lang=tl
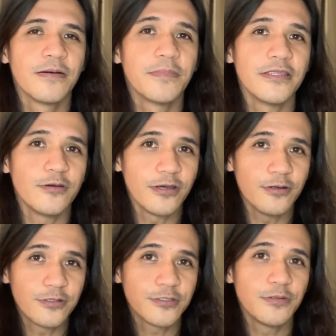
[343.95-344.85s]
But you can
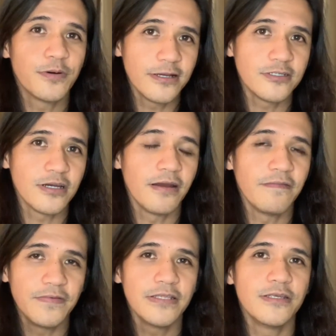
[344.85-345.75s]
also watch our
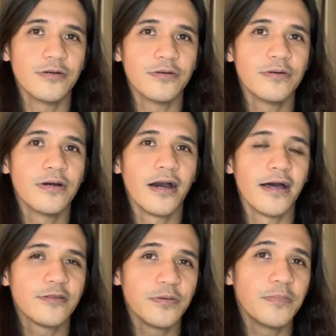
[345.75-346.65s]
video
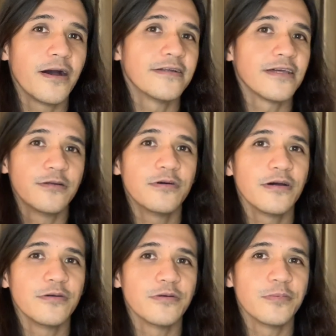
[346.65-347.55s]
at kung may mga tanong
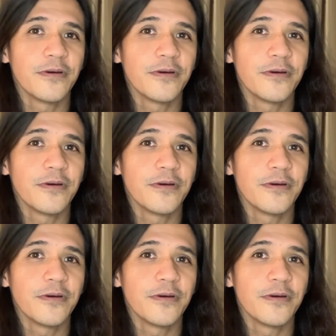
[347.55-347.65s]
kayo,